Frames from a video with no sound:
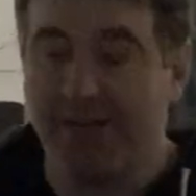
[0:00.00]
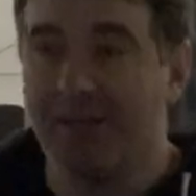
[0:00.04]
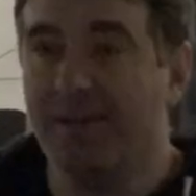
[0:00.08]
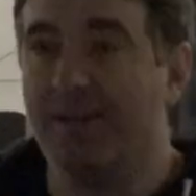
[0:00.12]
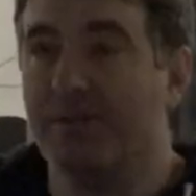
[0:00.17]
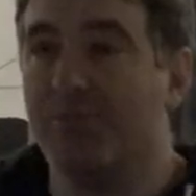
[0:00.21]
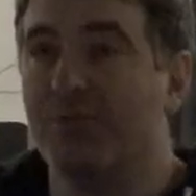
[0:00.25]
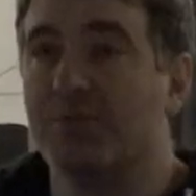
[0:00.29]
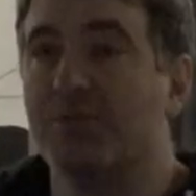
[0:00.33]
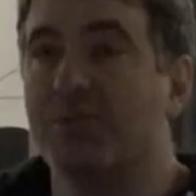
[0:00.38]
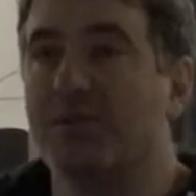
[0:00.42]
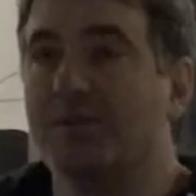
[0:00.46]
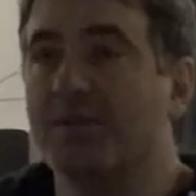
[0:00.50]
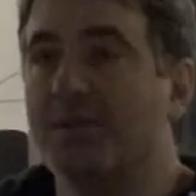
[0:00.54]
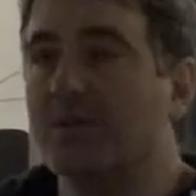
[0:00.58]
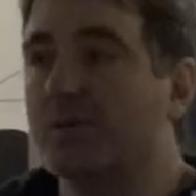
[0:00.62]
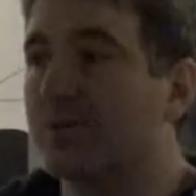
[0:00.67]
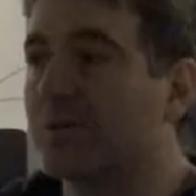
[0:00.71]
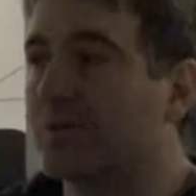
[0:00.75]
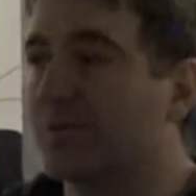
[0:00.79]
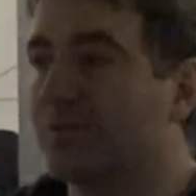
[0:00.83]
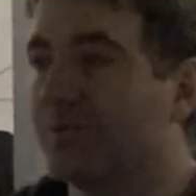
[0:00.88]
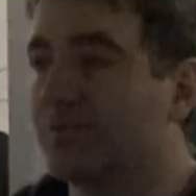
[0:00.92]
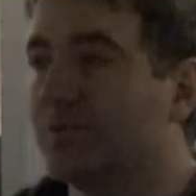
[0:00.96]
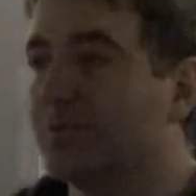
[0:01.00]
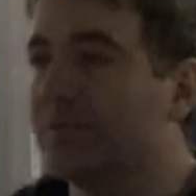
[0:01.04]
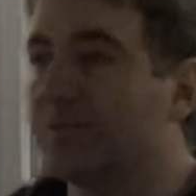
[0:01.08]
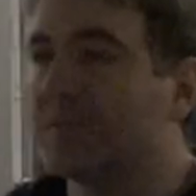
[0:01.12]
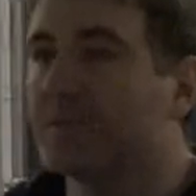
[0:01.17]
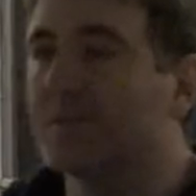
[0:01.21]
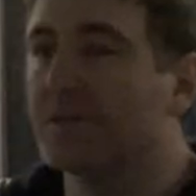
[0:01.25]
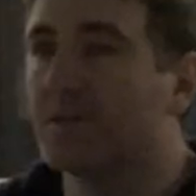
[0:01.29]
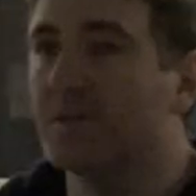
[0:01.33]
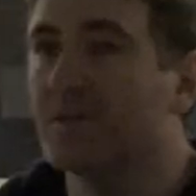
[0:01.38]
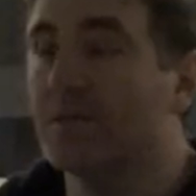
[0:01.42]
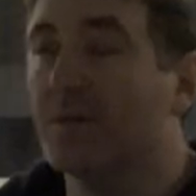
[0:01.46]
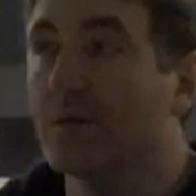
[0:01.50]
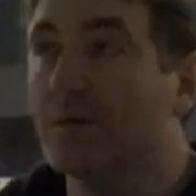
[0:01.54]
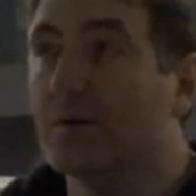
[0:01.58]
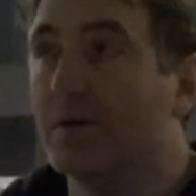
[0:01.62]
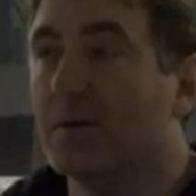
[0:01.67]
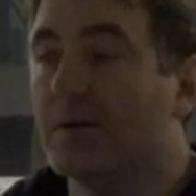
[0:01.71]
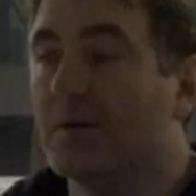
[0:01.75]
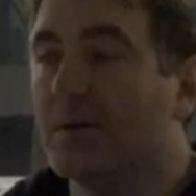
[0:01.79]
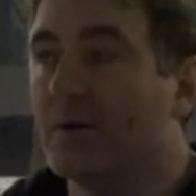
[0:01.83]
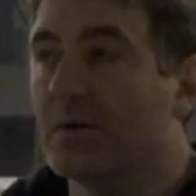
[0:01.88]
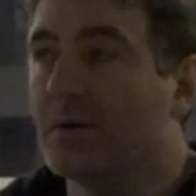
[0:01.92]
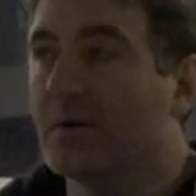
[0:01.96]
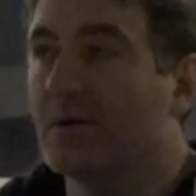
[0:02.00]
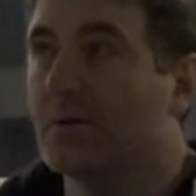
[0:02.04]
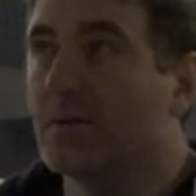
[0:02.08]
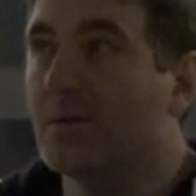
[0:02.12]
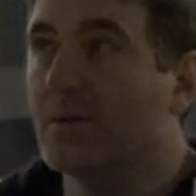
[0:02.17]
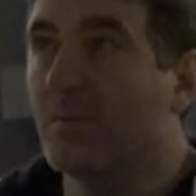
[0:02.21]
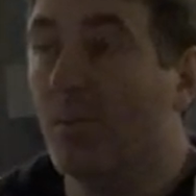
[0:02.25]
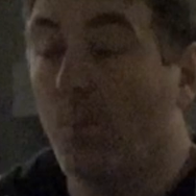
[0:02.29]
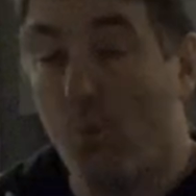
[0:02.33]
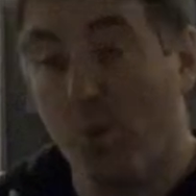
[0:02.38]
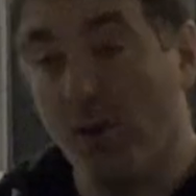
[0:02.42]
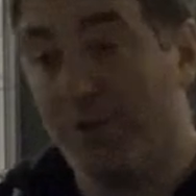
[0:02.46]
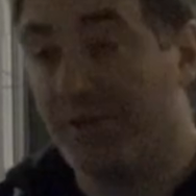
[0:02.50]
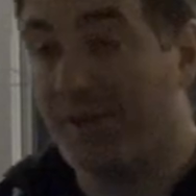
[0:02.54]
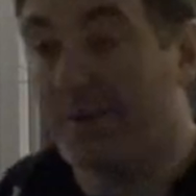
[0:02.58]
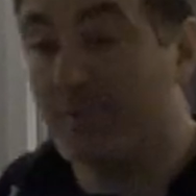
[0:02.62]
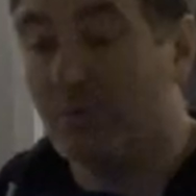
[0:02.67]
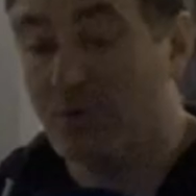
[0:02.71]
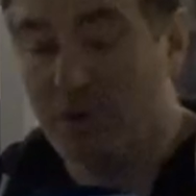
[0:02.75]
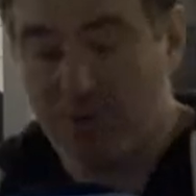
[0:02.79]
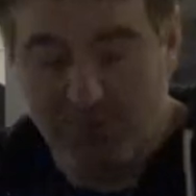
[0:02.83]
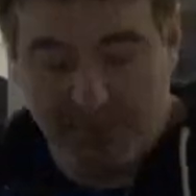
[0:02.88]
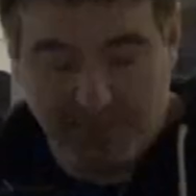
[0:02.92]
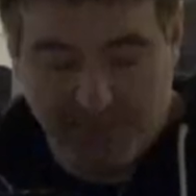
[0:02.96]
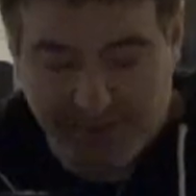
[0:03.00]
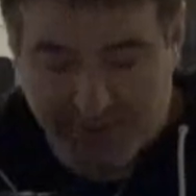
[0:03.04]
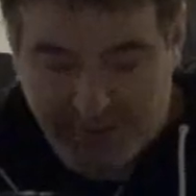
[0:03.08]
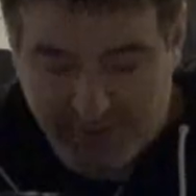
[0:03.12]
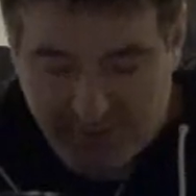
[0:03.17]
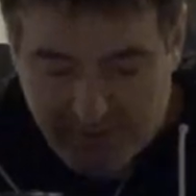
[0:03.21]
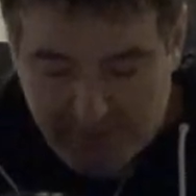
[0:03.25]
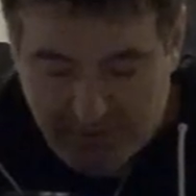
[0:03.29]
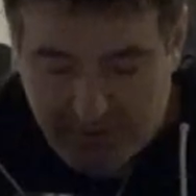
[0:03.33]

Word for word: Et il faut savoir que Kung Fu, c'est dans moins d'un mois maintenant.